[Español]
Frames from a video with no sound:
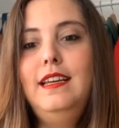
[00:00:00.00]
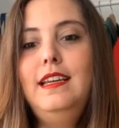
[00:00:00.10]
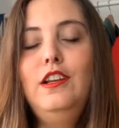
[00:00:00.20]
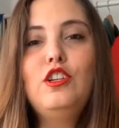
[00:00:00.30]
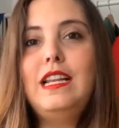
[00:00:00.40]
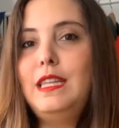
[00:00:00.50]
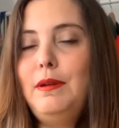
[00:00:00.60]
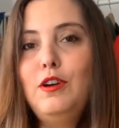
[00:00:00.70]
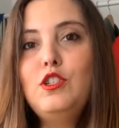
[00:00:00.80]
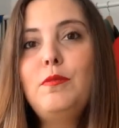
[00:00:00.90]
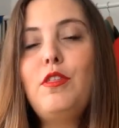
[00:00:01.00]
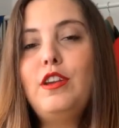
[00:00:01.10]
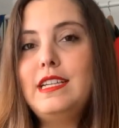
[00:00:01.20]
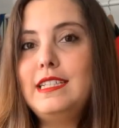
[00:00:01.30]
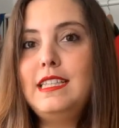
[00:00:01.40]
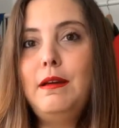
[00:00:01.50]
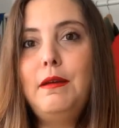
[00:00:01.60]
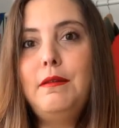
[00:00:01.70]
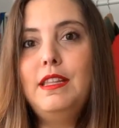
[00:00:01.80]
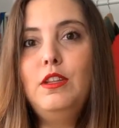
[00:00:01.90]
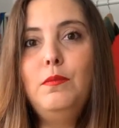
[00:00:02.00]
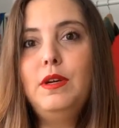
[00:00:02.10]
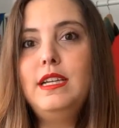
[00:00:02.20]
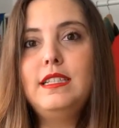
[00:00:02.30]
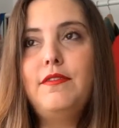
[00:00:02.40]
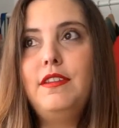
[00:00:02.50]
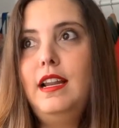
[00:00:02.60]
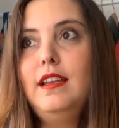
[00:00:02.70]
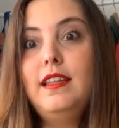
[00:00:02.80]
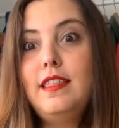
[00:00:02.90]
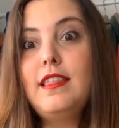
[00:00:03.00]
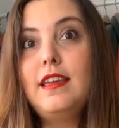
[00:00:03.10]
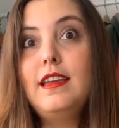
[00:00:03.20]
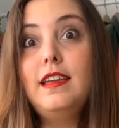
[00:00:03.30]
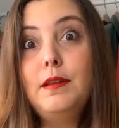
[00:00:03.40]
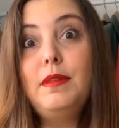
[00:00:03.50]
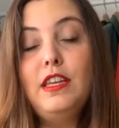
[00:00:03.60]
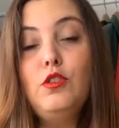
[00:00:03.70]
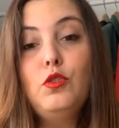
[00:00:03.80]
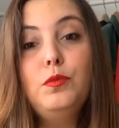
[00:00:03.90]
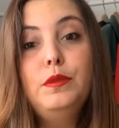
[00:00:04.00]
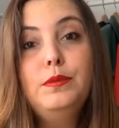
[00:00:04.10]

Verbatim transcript: y los altibajos emocionales que estaba viviendo, pues al final decidí irme de YouTube.